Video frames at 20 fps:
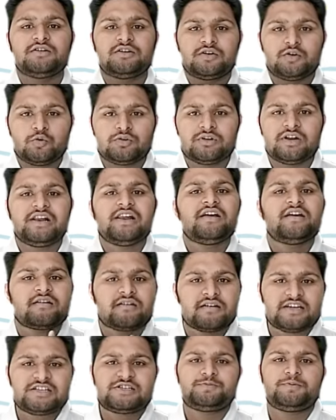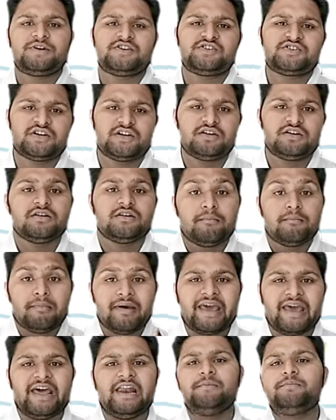टोटल रेस्पिरेशन
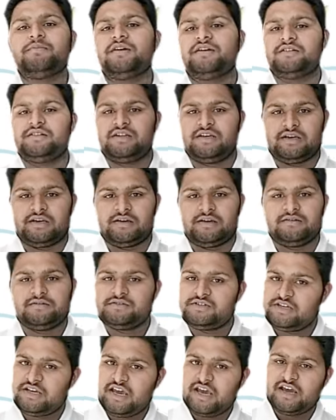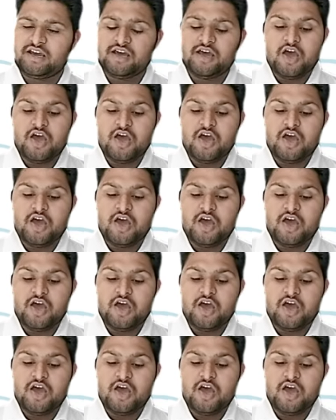में हेल्प करते हैं ठीक है